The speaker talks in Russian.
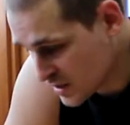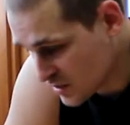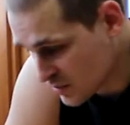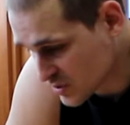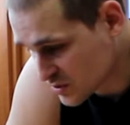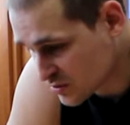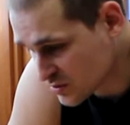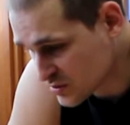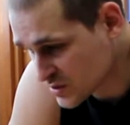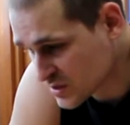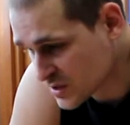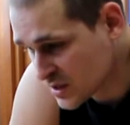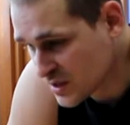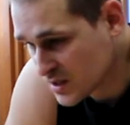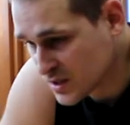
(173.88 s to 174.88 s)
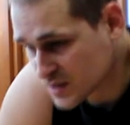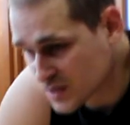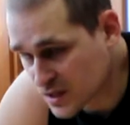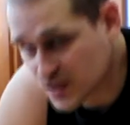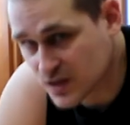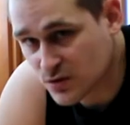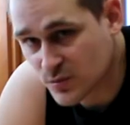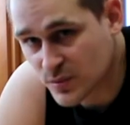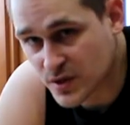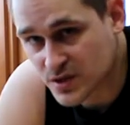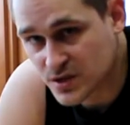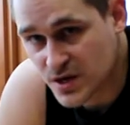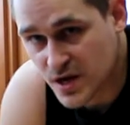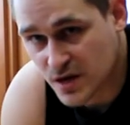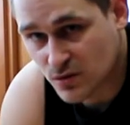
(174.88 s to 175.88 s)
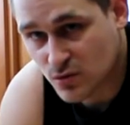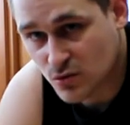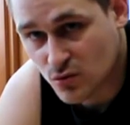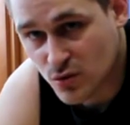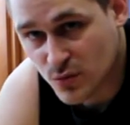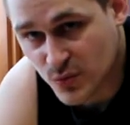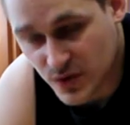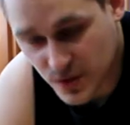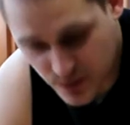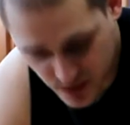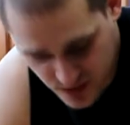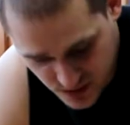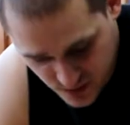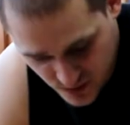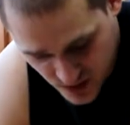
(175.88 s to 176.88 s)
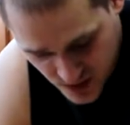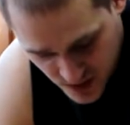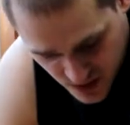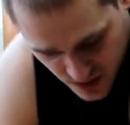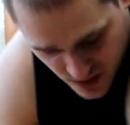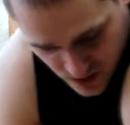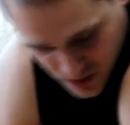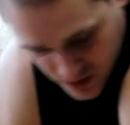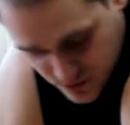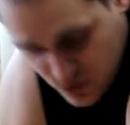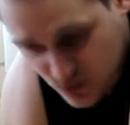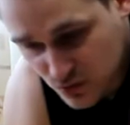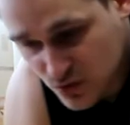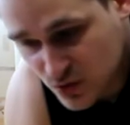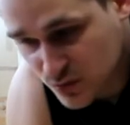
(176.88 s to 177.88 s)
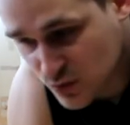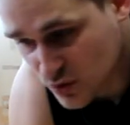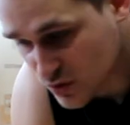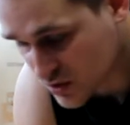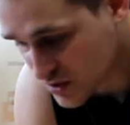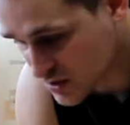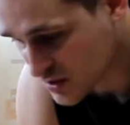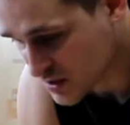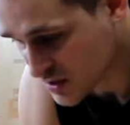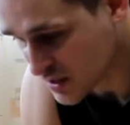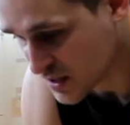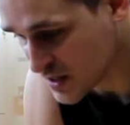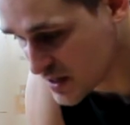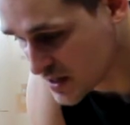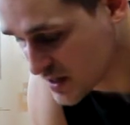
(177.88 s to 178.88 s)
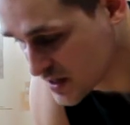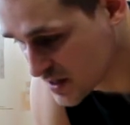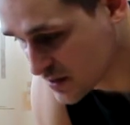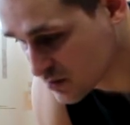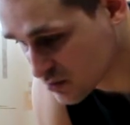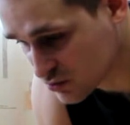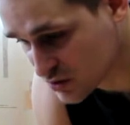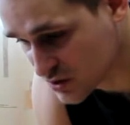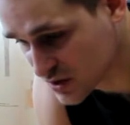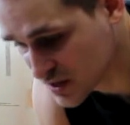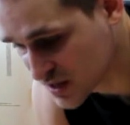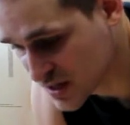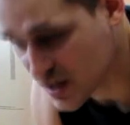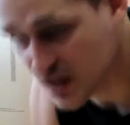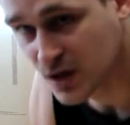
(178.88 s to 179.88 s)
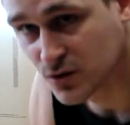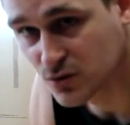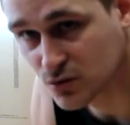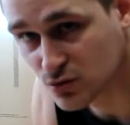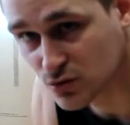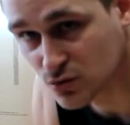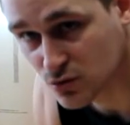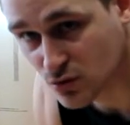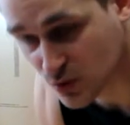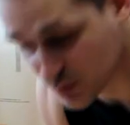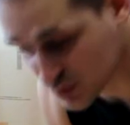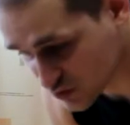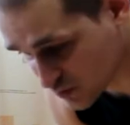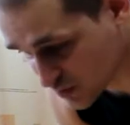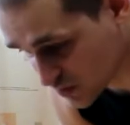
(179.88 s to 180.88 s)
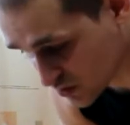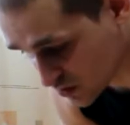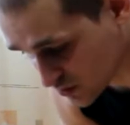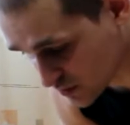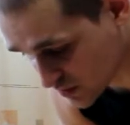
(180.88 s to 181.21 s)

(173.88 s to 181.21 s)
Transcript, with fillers: подходят такие упражнения, другому необходимо развернуть немного руки, чуть-чуть корпус вперед